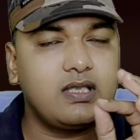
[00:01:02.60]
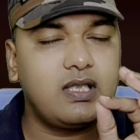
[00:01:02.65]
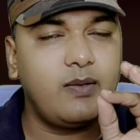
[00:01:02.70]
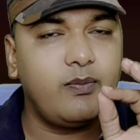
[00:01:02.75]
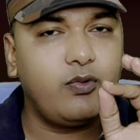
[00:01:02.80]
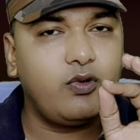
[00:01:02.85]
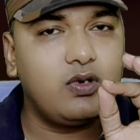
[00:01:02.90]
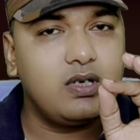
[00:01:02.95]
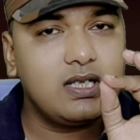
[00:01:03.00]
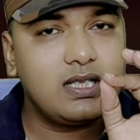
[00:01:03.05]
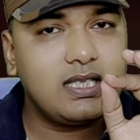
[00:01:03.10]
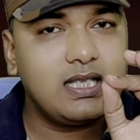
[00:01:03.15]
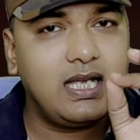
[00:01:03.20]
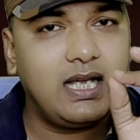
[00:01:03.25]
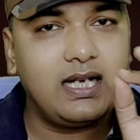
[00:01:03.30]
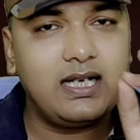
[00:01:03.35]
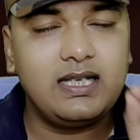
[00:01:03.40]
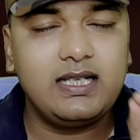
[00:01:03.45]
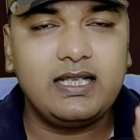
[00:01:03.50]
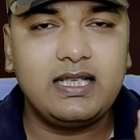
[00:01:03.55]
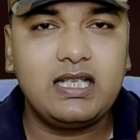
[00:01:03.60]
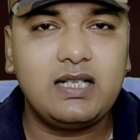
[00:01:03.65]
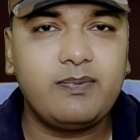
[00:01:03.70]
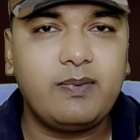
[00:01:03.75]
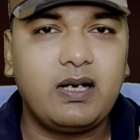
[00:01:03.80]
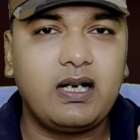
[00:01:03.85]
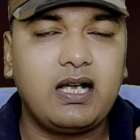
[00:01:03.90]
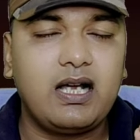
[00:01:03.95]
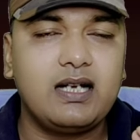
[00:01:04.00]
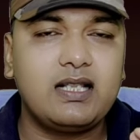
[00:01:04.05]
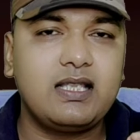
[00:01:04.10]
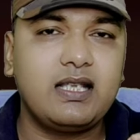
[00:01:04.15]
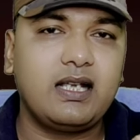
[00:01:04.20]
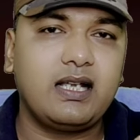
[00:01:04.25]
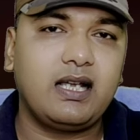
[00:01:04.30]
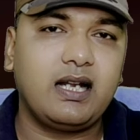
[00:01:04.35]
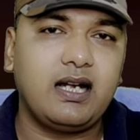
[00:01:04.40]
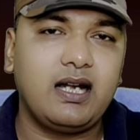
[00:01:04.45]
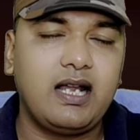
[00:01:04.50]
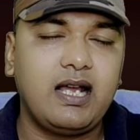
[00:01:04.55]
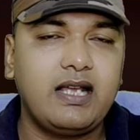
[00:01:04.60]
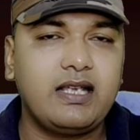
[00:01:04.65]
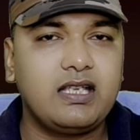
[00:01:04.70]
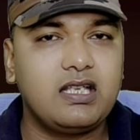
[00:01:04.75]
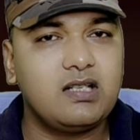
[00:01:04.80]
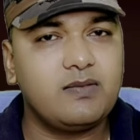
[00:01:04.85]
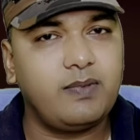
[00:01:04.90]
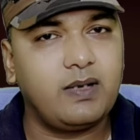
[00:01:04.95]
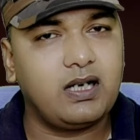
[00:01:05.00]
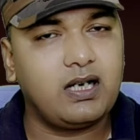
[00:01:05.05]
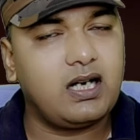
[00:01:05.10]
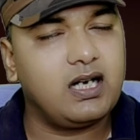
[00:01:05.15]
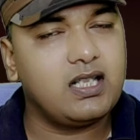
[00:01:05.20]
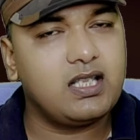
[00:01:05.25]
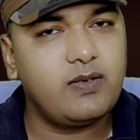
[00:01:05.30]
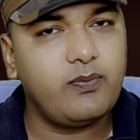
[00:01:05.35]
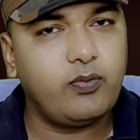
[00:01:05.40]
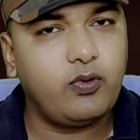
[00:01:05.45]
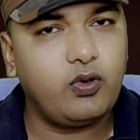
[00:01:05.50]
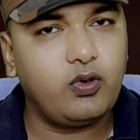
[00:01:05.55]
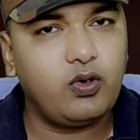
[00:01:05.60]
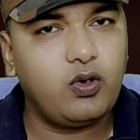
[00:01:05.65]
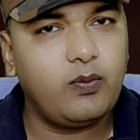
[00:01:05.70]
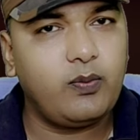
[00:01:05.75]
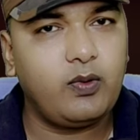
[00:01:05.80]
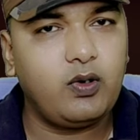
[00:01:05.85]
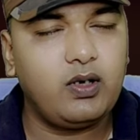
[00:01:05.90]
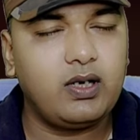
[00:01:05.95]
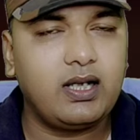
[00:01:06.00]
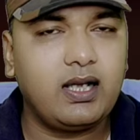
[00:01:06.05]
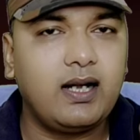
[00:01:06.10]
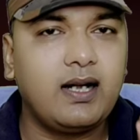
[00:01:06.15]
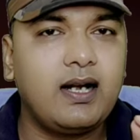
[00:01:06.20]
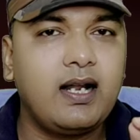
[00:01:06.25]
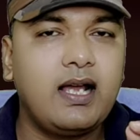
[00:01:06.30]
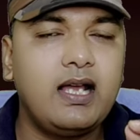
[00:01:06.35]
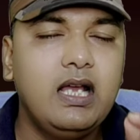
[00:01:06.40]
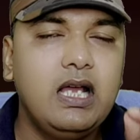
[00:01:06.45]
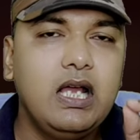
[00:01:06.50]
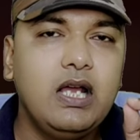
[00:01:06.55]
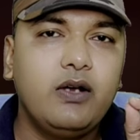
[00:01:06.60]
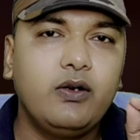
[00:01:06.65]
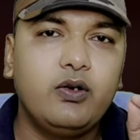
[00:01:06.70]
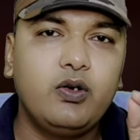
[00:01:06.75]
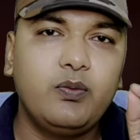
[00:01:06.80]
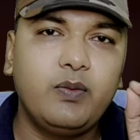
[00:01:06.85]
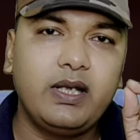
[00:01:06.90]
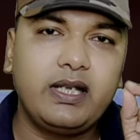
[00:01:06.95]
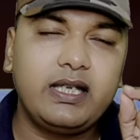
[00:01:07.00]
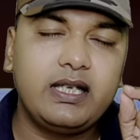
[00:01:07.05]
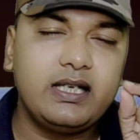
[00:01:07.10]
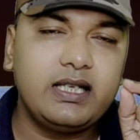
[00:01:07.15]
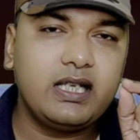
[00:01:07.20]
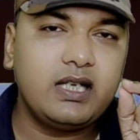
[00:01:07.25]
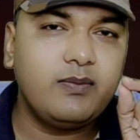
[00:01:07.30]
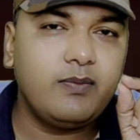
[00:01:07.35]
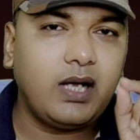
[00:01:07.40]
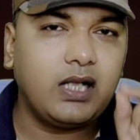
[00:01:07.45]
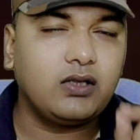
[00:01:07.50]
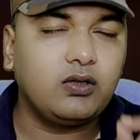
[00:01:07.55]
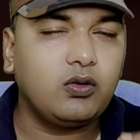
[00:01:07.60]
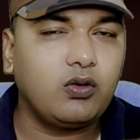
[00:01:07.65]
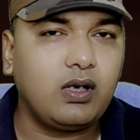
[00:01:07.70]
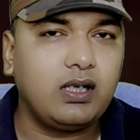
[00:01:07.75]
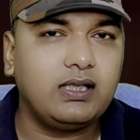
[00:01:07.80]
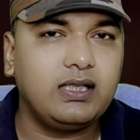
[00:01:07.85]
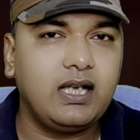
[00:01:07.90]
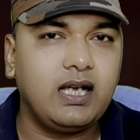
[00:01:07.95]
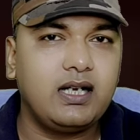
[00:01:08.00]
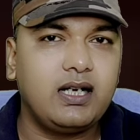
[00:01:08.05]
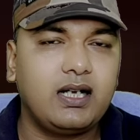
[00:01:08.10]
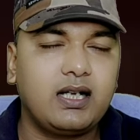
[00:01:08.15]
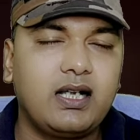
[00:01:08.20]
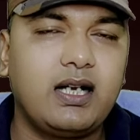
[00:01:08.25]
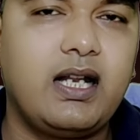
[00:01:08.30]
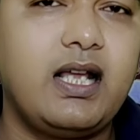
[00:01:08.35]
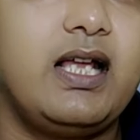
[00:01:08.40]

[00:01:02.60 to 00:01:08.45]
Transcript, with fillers: से बोनस से अर्निंग किस प्रकार से करना है किस प्रकार से फोटो अपलोड करना है उनमें किन किन बातों का ध्यान रखना